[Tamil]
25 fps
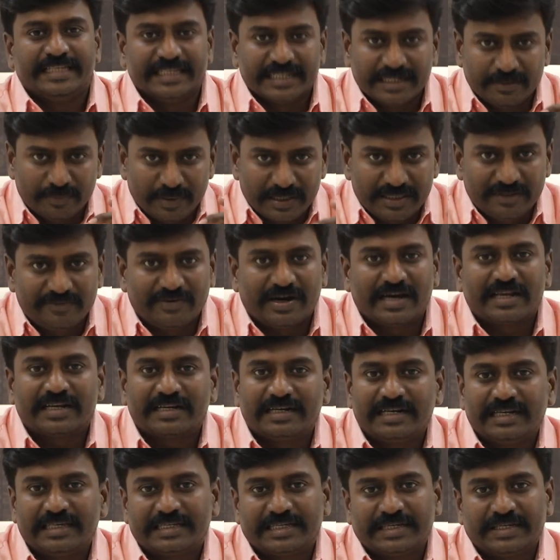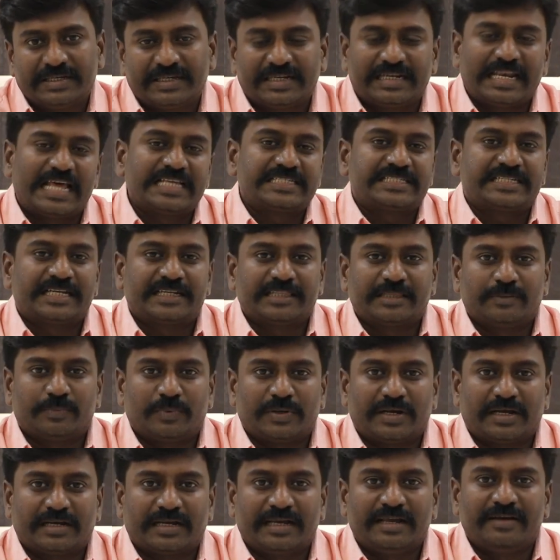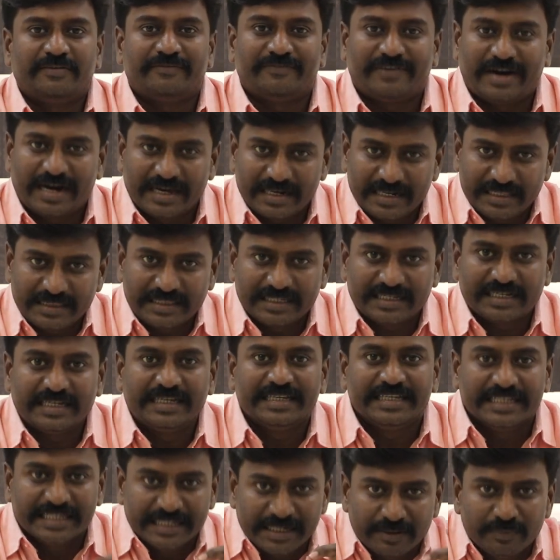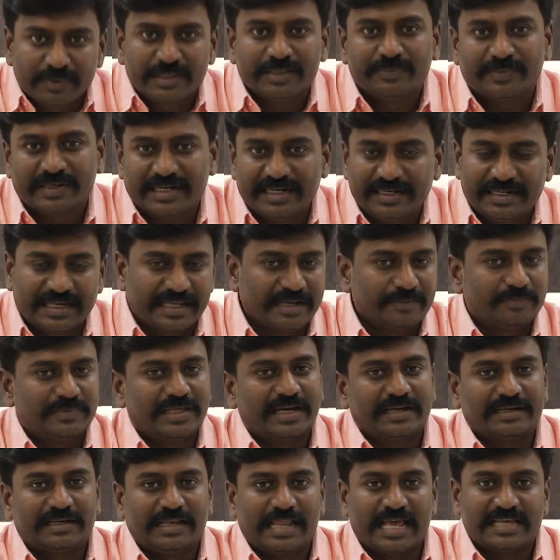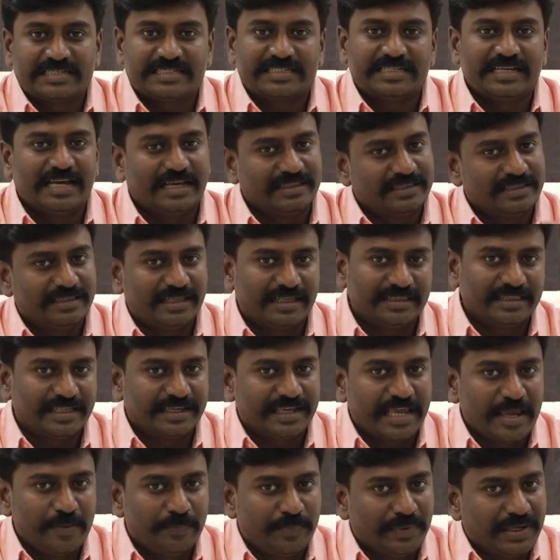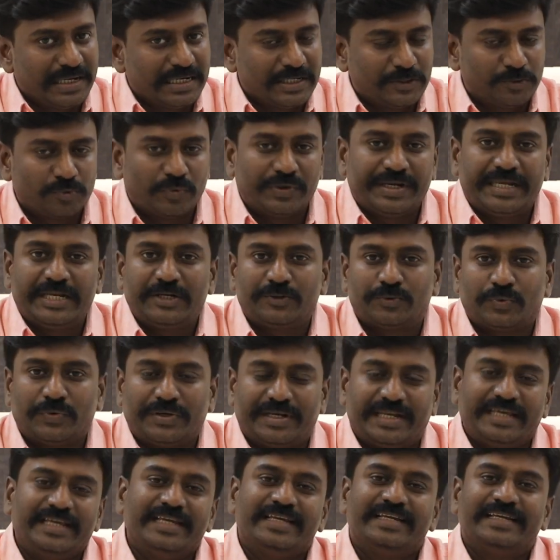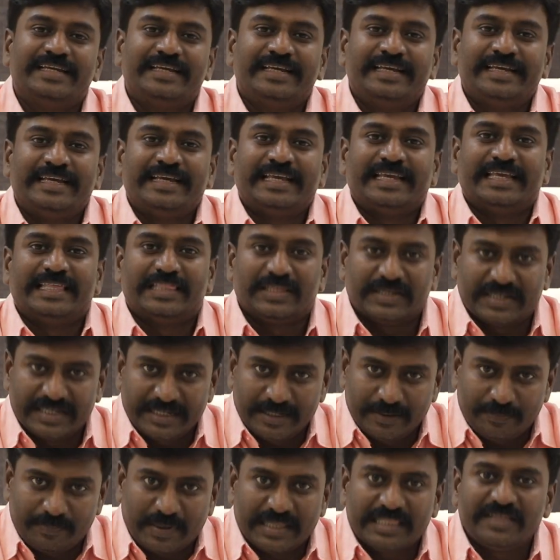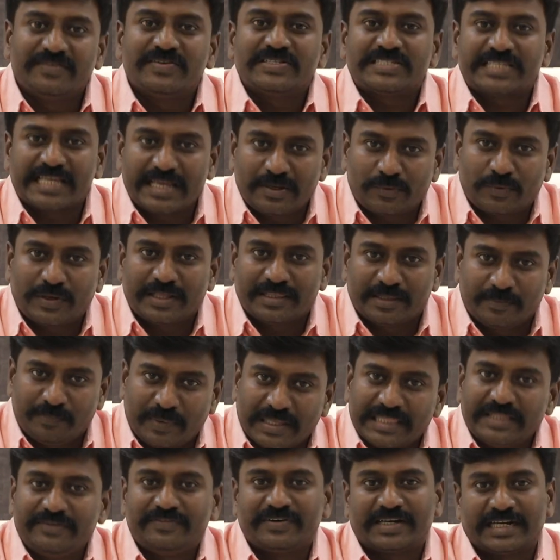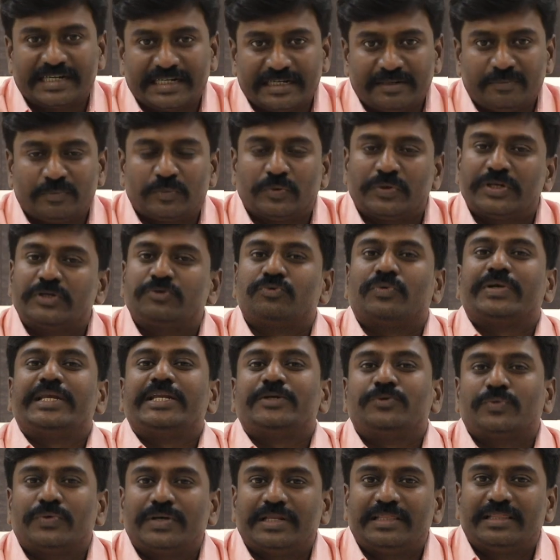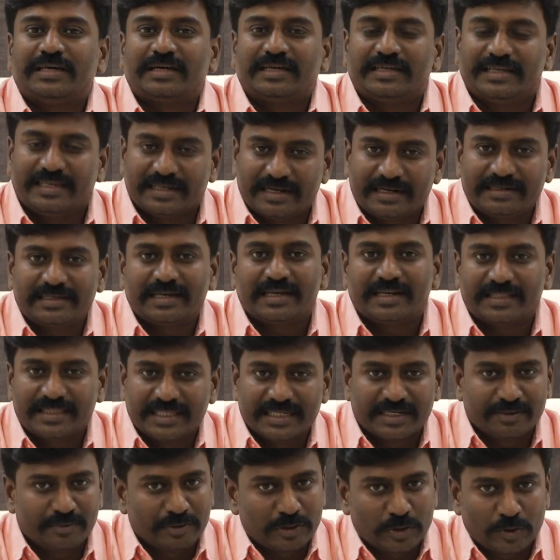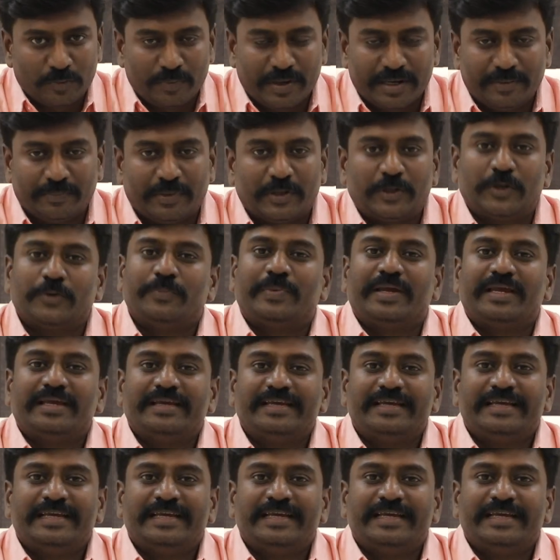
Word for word: இருபது வாரங்களுக்கு கிளாஸ் நடத்த போறாங்க வாரத்துக்கு இருபது மணி நேரம் தான் கிளாஸ் அதுதான் இந்த கேபிஎல் டுவெண்ட்டி டுவெண்ட்டி இதுக்கு பதிவு செய்யக்கூடிய பதிவு கட்டணம் கூட டுவெண்ட்டி டுவெண்ட்டி தான் இரண்டாயிரத்தி இருபது ரூபாய் மட்டுமே